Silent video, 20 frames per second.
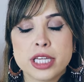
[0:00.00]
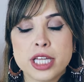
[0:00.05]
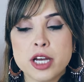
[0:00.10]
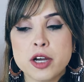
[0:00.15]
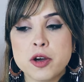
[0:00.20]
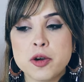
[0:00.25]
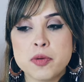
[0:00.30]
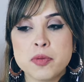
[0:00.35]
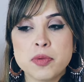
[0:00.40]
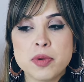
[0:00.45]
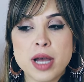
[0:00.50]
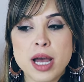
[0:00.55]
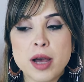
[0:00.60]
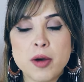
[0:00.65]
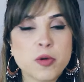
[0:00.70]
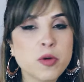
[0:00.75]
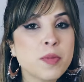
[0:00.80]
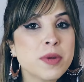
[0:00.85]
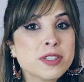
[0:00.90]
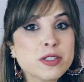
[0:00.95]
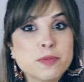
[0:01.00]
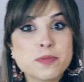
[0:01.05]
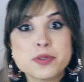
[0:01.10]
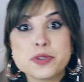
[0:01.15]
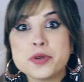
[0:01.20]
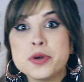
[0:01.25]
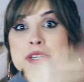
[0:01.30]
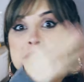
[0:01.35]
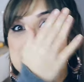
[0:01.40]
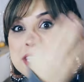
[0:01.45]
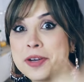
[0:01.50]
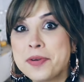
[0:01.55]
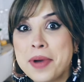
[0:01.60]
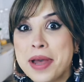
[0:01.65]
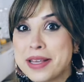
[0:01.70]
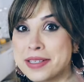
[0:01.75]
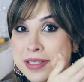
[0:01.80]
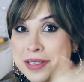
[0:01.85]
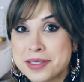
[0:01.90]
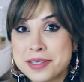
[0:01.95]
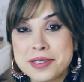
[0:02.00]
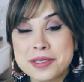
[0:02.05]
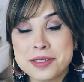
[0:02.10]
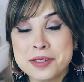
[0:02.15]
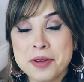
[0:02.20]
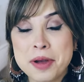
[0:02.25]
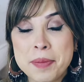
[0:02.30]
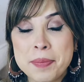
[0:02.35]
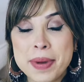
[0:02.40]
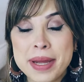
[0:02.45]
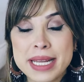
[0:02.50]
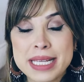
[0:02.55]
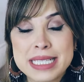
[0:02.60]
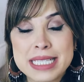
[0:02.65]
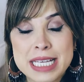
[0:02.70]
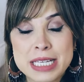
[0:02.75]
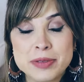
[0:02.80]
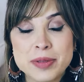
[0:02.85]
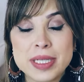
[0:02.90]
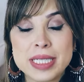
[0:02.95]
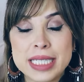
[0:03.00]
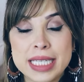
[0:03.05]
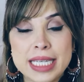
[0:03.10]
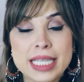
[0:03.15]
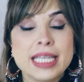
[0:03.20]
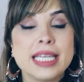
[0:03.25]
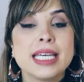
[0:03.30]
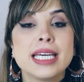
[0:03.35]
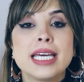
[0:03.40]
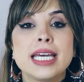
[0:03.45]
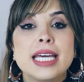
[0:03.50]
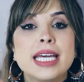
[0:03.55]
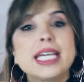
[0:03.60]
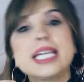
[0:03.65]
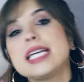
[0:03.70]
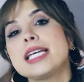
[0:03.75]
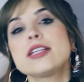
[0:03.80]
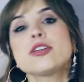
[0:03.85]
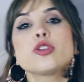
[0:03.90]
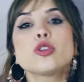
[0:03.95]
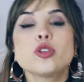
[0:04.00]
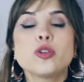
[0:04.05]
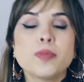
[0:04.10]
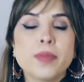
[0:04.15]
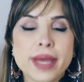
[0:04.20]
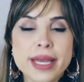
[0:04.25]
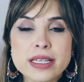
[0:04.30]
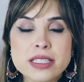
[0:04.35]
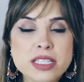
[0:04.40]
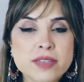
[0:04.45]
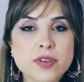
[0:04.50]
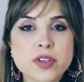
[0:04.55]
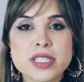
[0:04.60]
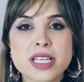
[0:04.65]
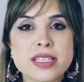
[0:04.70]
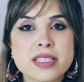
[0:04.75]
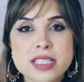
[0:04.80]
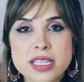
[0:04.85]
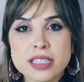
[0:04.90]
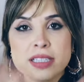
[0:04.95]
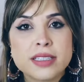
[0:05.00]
Então, algumas opções são essas que estão aparecendo aqui e tudo bem se você se